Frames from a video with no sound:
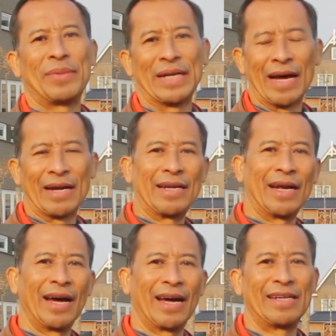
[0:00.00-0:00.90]

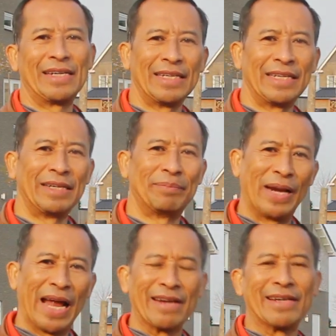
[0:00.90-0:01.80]
berada di
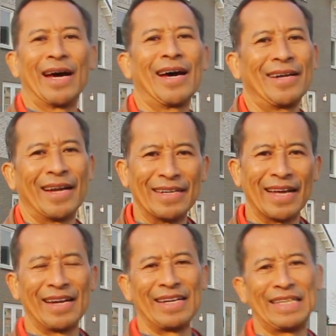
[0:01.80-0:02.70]
Belanda dan
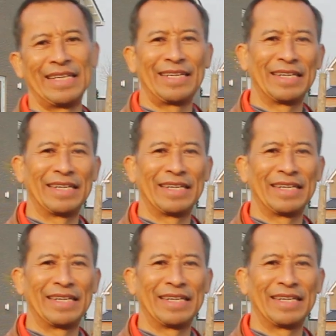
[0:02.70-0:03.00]
dari